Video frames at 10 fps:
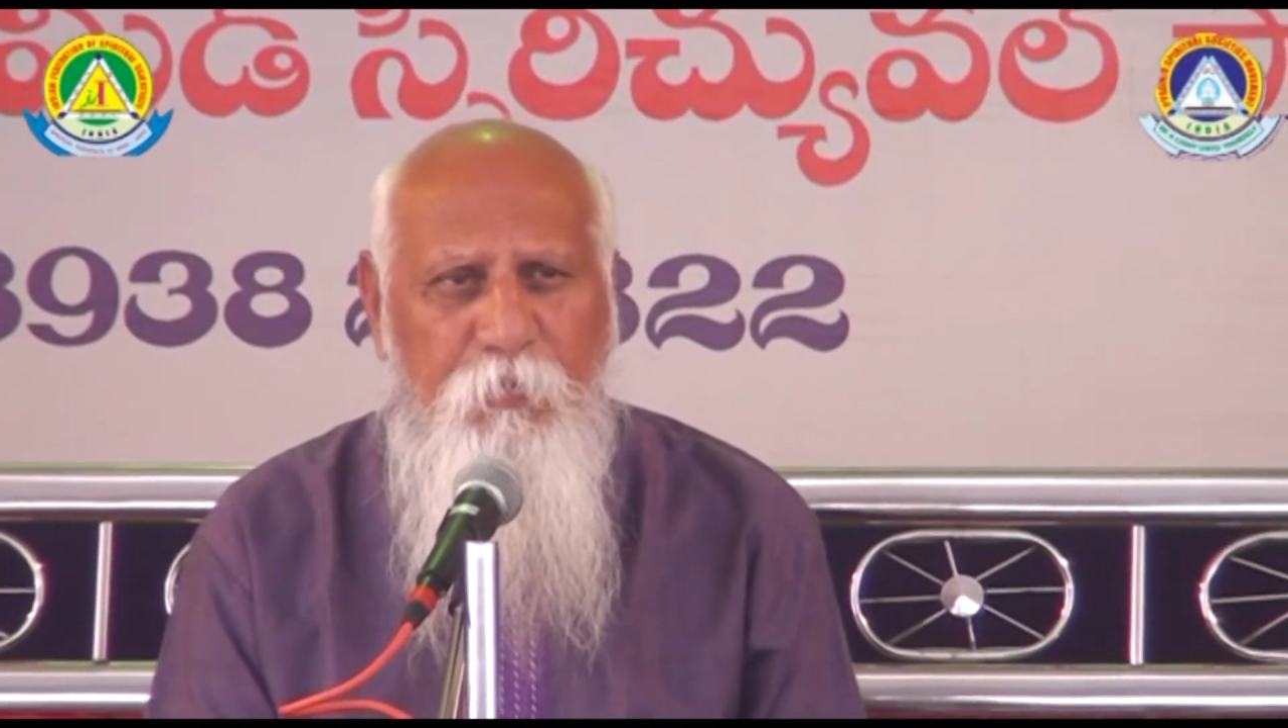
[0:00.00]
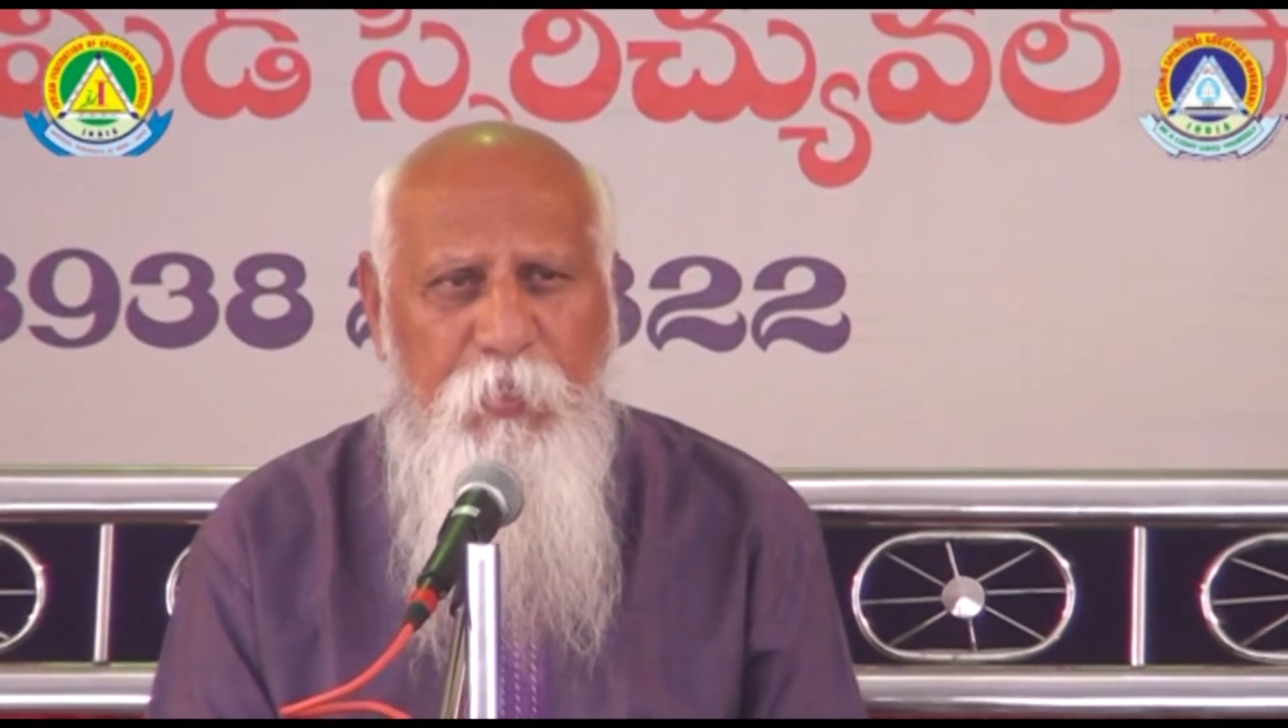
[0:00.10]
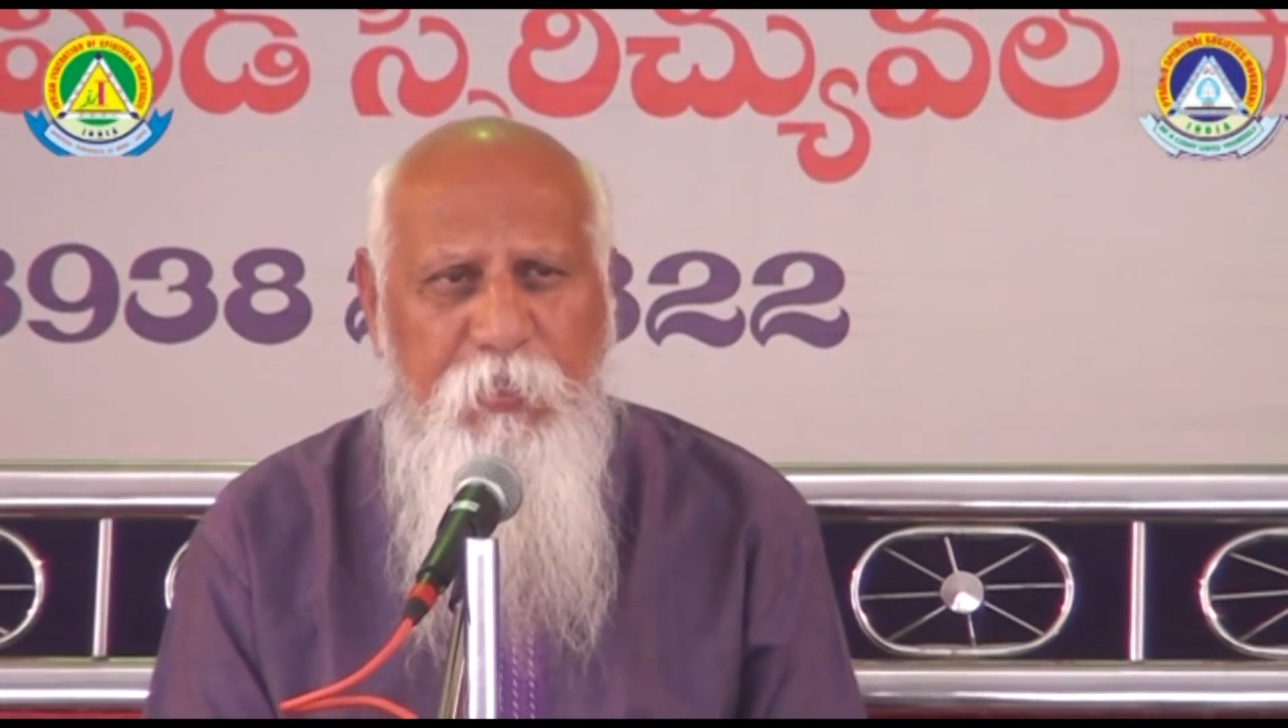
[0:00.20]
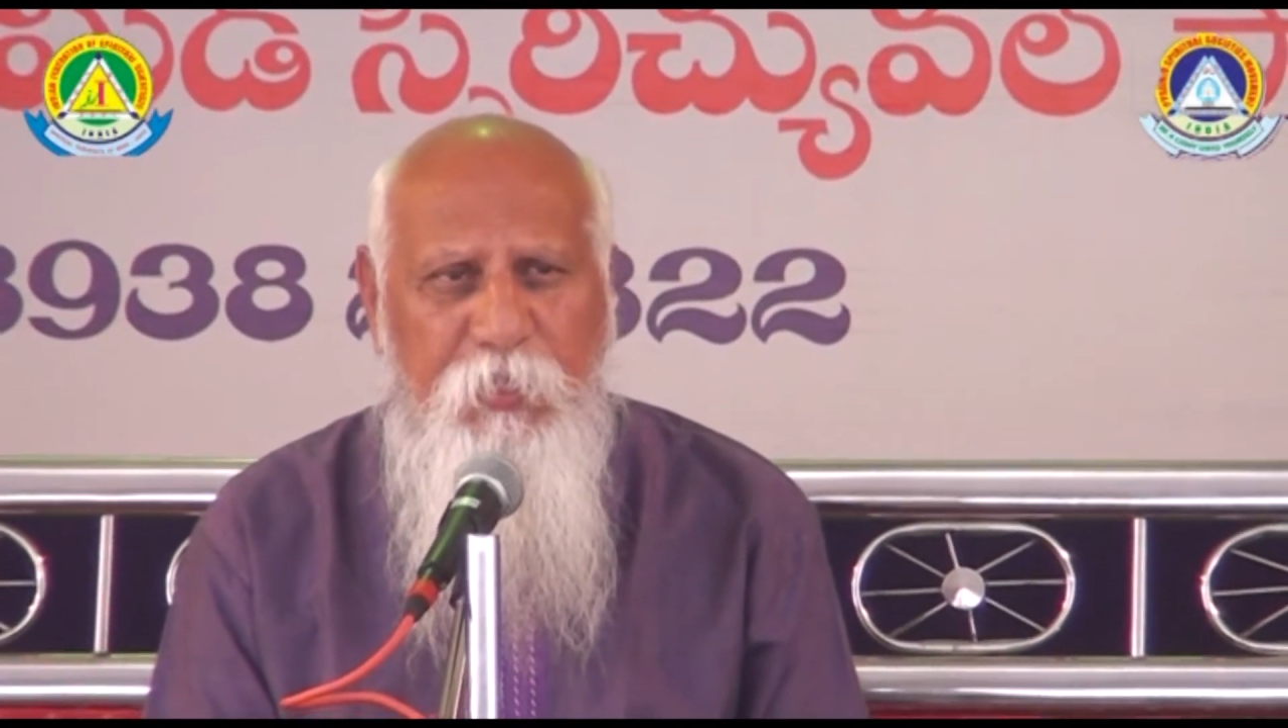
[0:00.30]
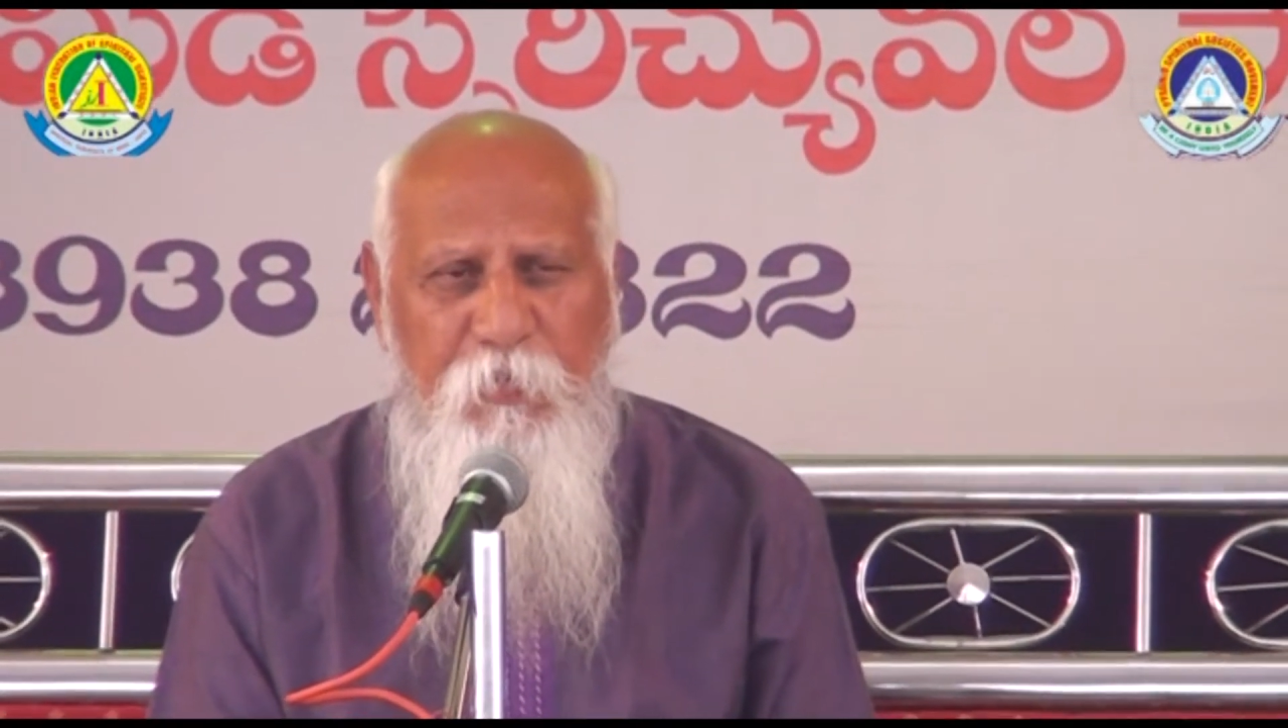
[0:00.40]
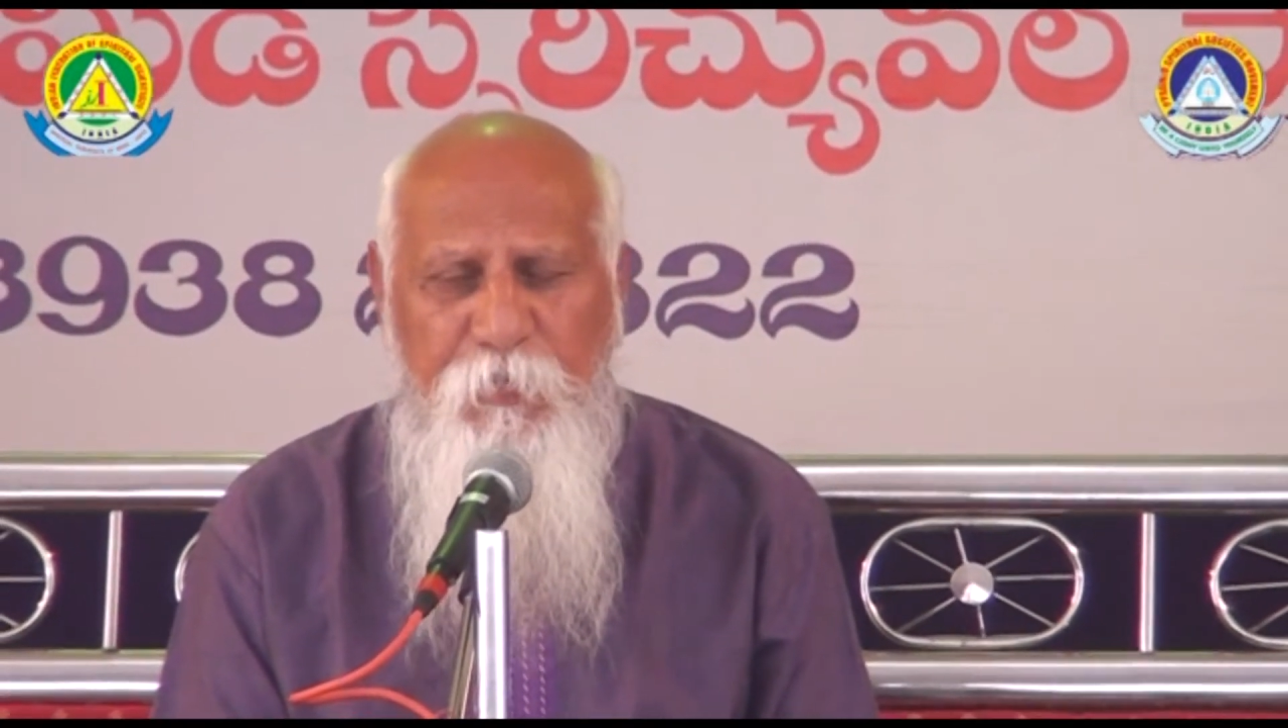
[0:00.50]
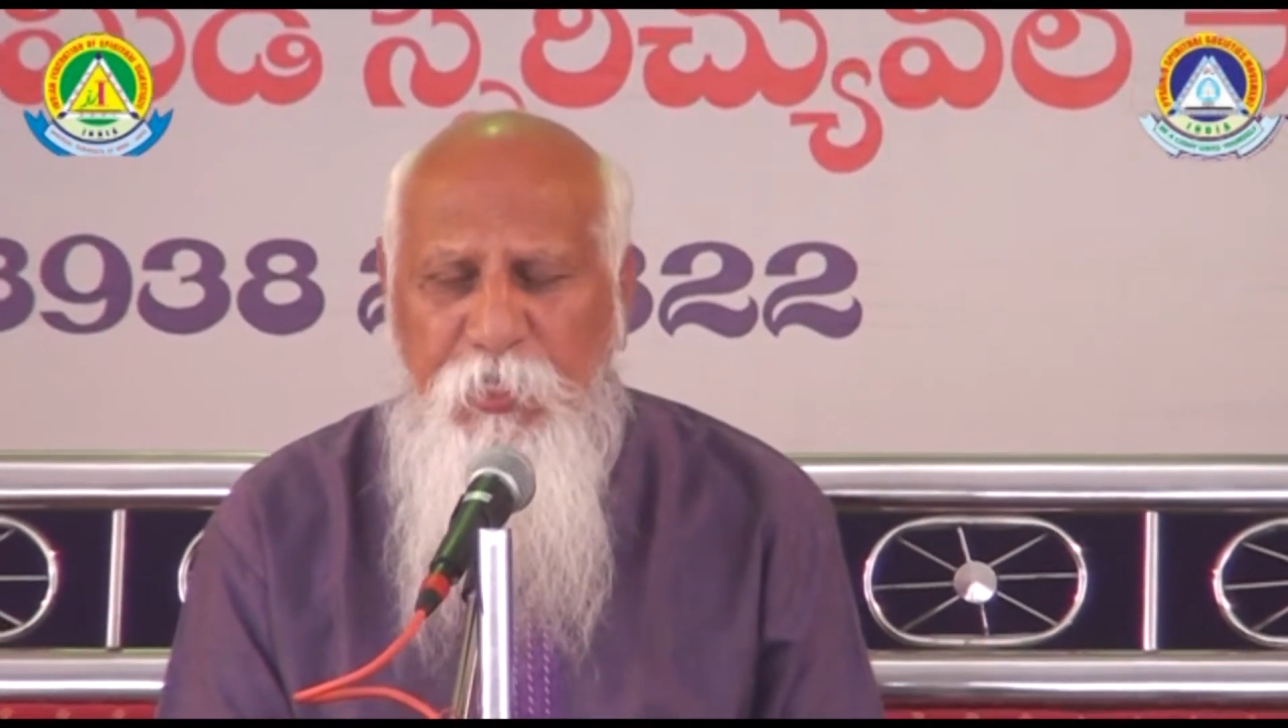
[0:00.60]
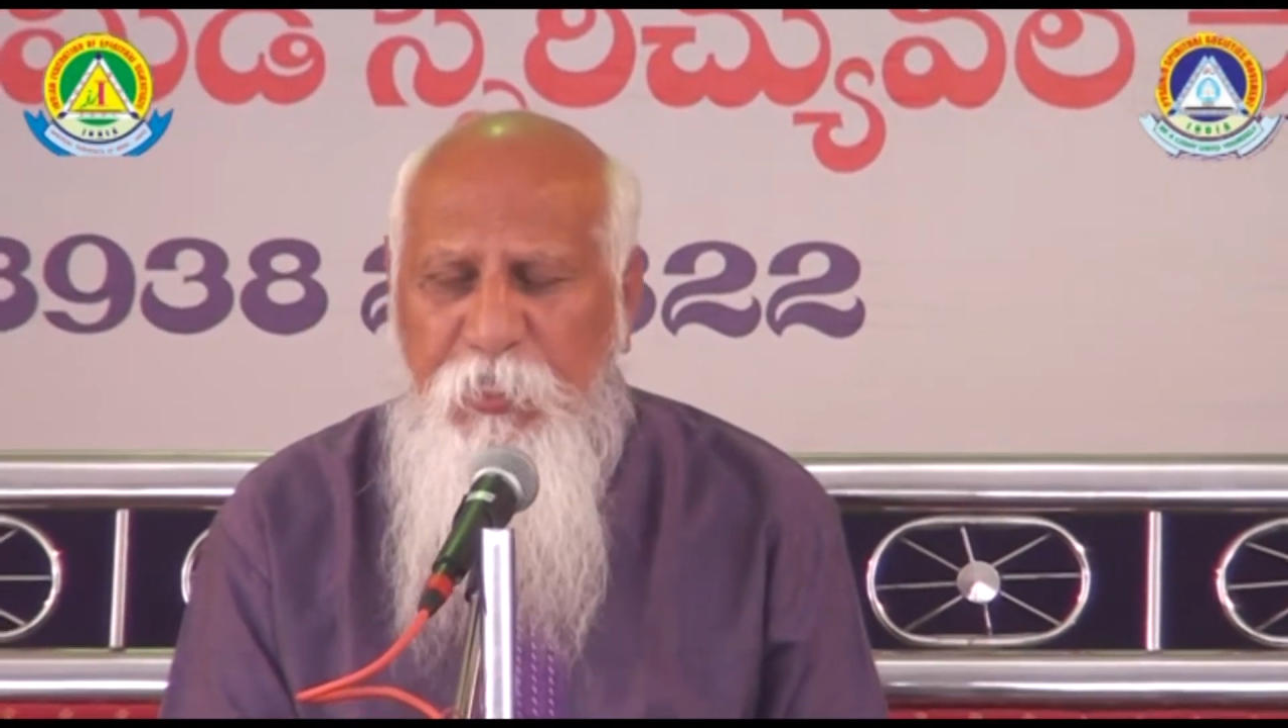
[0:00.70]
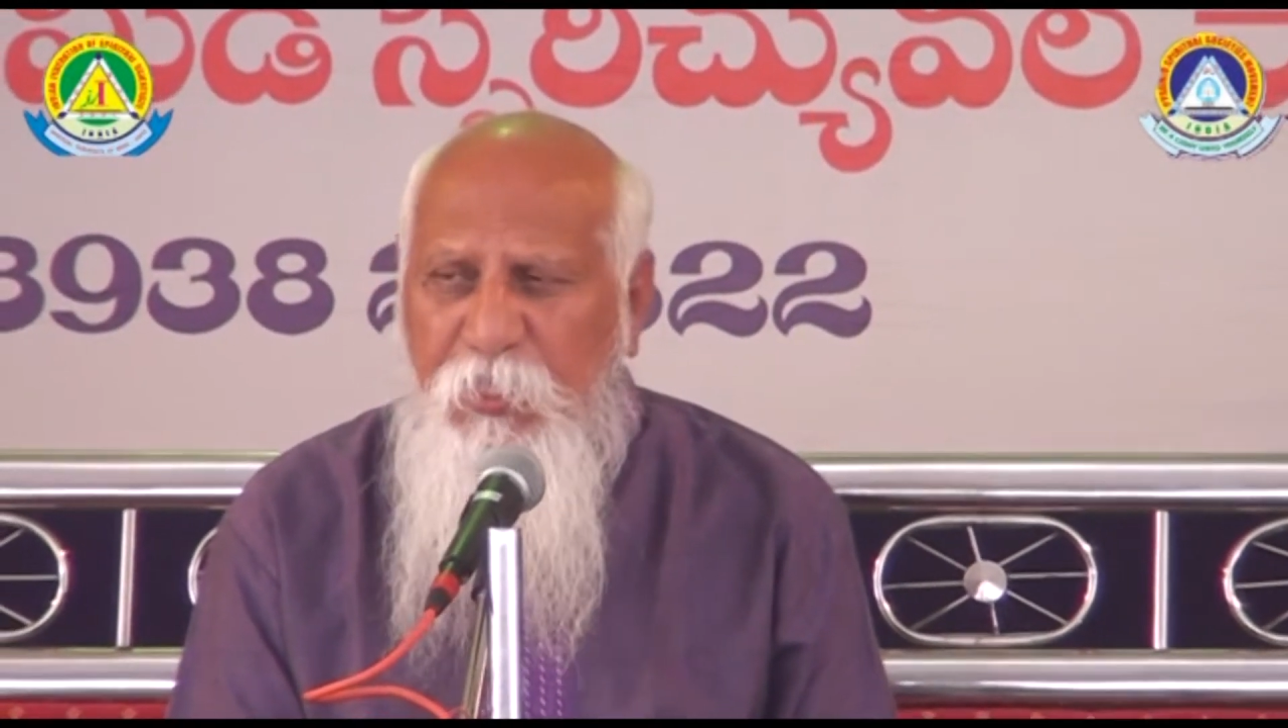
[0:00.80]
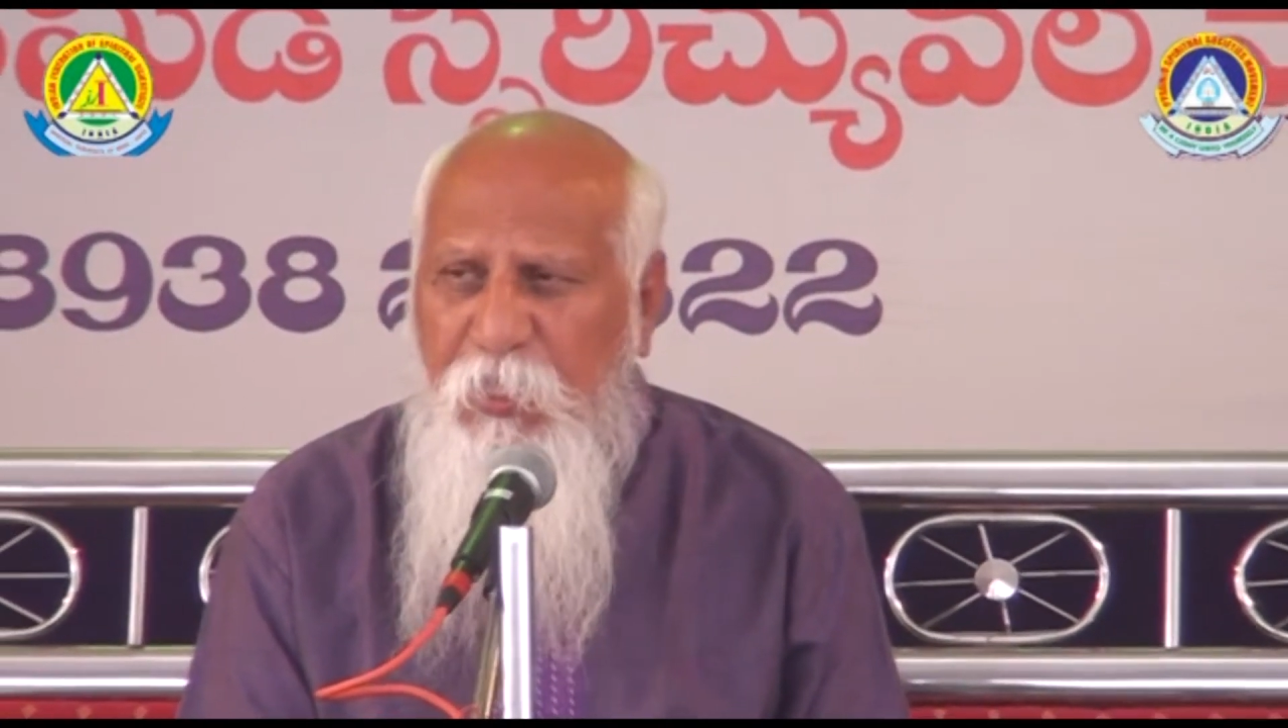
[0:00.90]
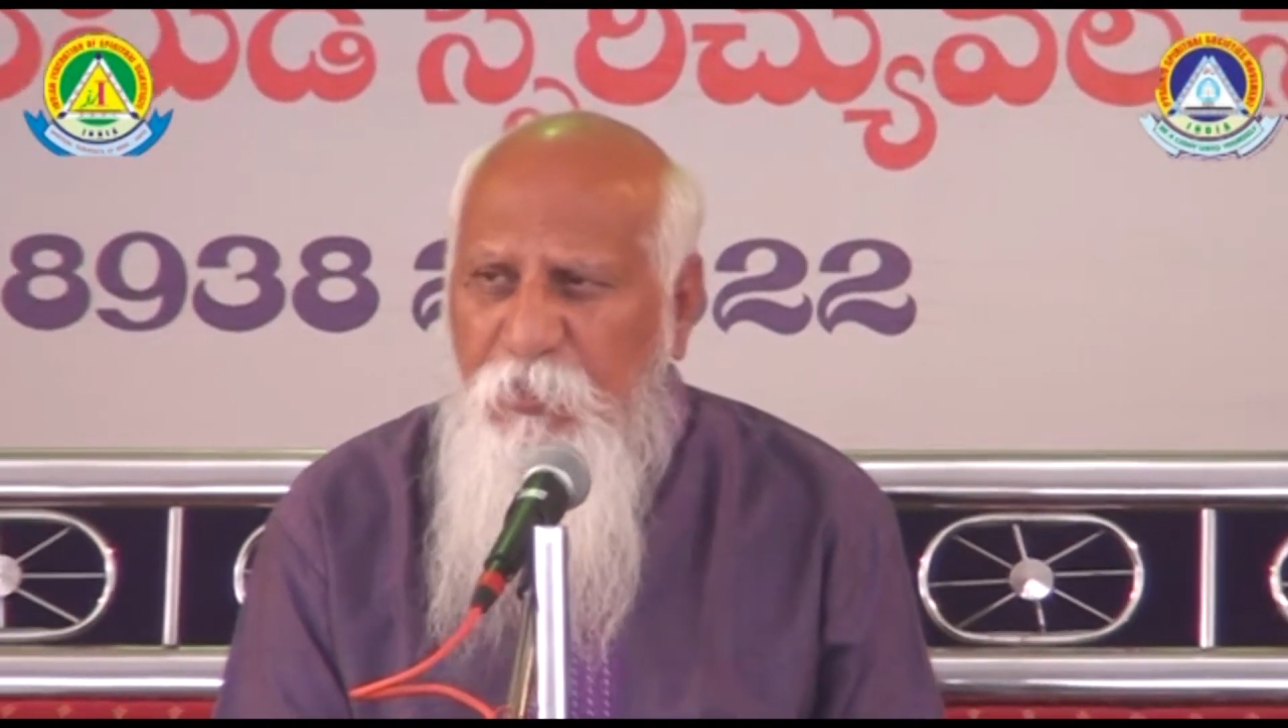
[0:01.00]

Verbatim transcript: మనకు కనపడేది